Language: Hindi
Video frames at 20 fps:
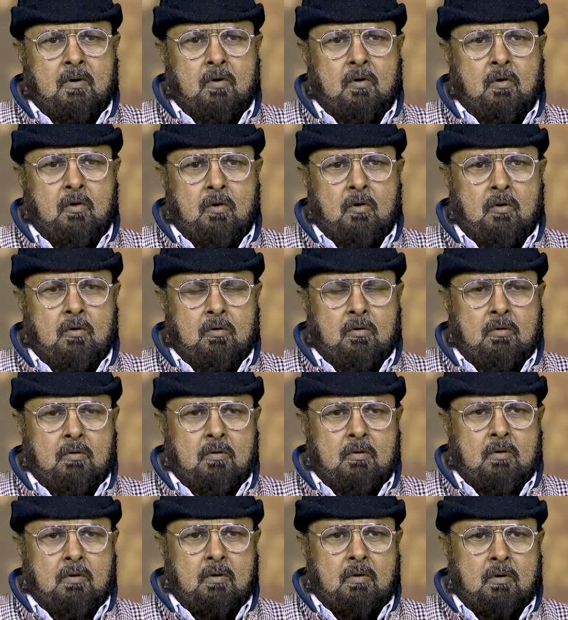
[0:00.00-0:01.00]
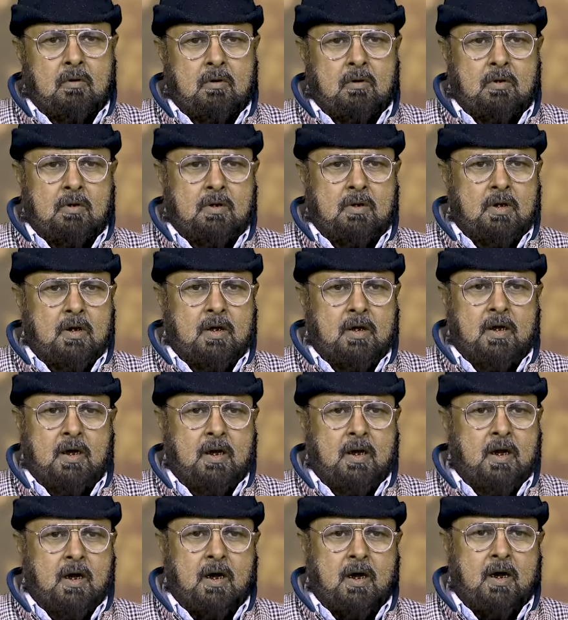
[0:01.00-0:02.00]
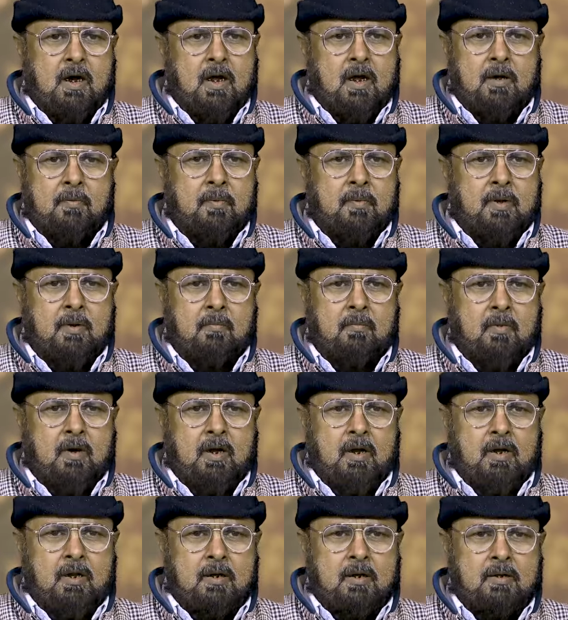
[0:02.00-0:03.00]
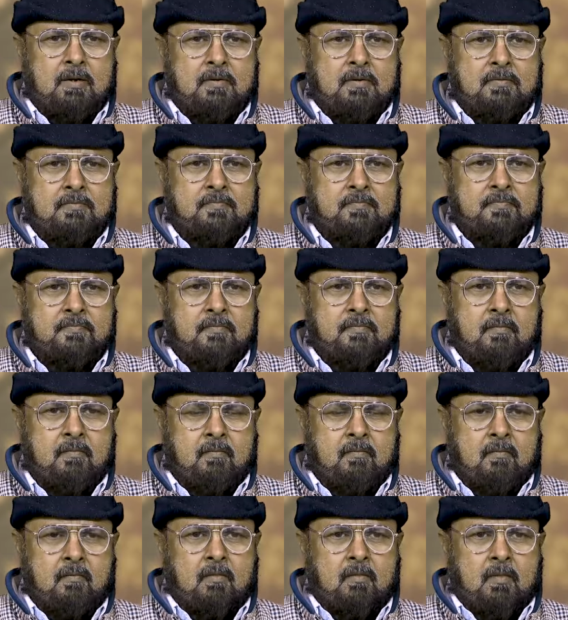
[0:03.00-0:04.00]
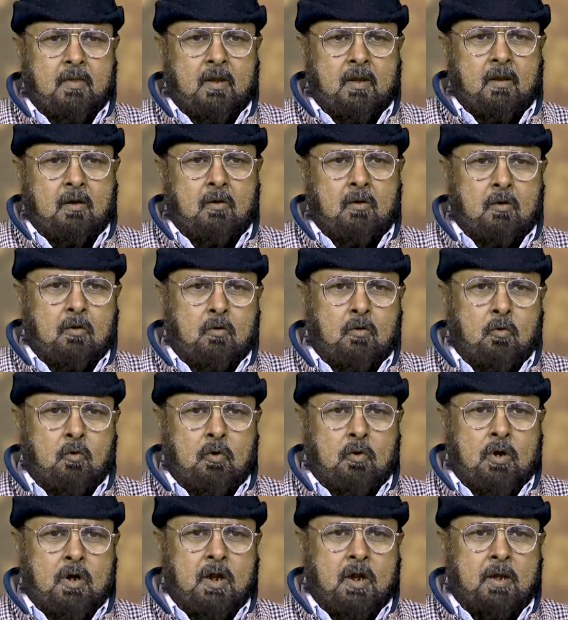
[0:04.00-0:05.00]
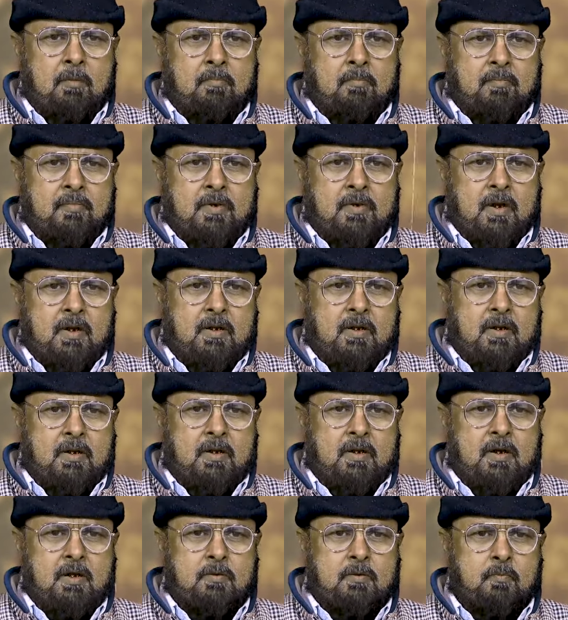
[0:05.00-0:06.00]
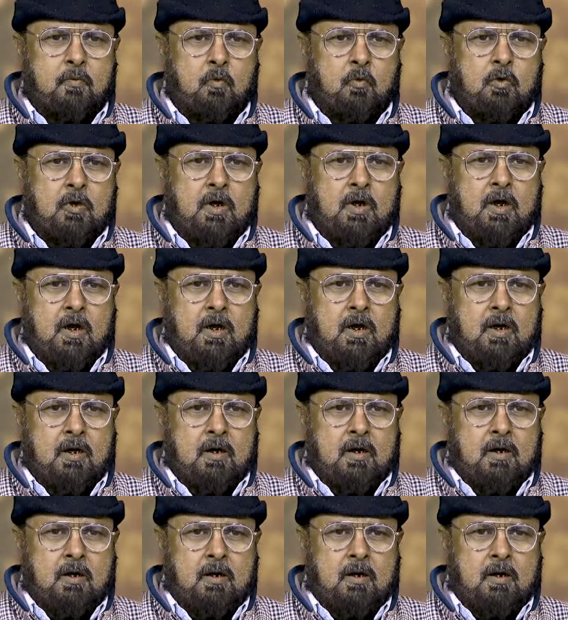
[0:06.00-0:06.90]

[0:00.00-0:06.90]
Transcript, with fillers: और ये रिकॉर्ड आरपीएम वाले और वो टेप चलती थी स्पूल रिकॉर्डर